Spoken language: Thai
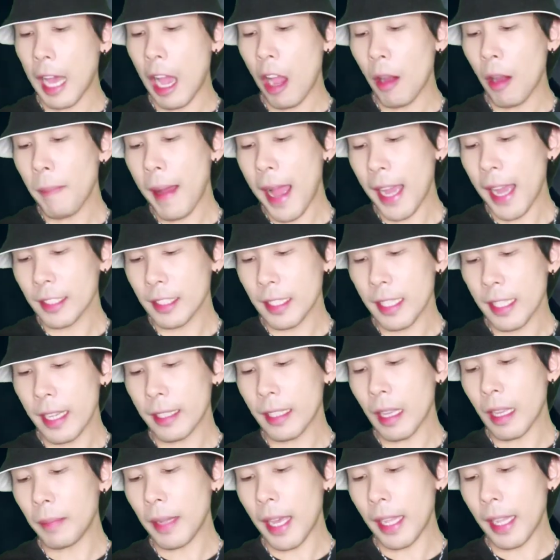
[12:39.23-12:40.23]
สาวปากฉี
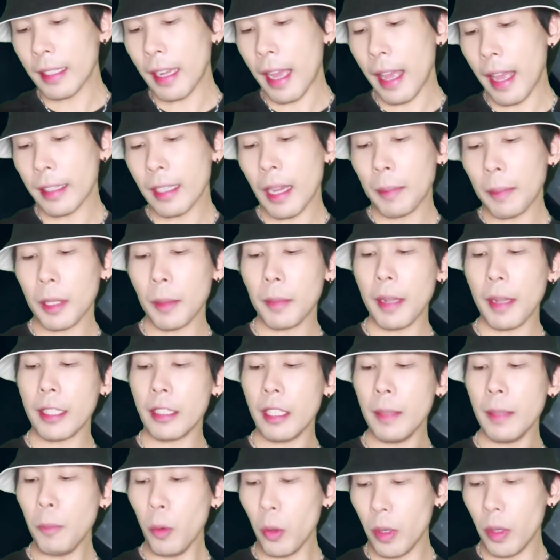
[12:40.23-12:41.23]
กตำนานคล้ายกับตำนา
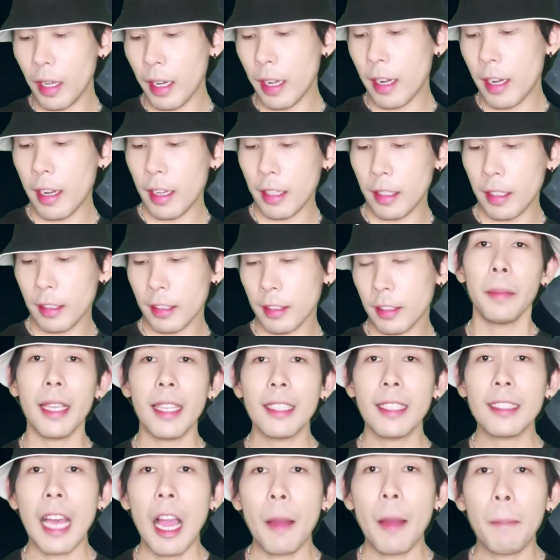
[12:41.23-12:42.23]
นญี่ปุ่นเลย
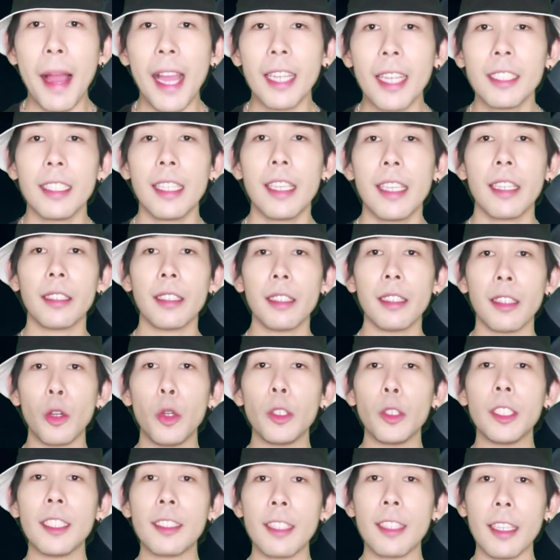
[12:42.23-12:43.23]
ผีสาวปากฉีก หรือ
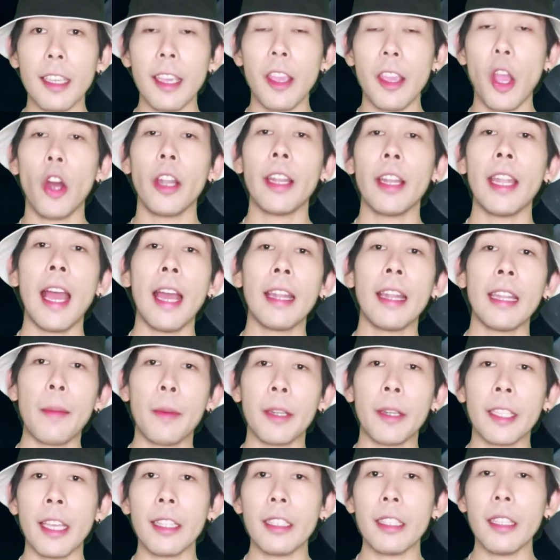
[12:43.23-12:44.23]
คุชิสเกะออนนาใน
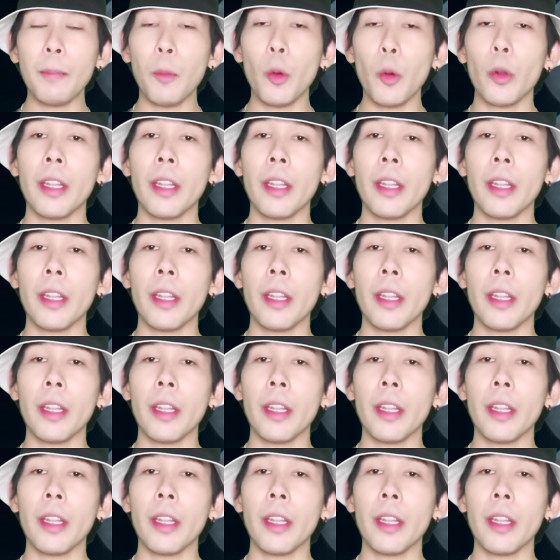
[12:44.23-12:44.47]
ประเทศญี่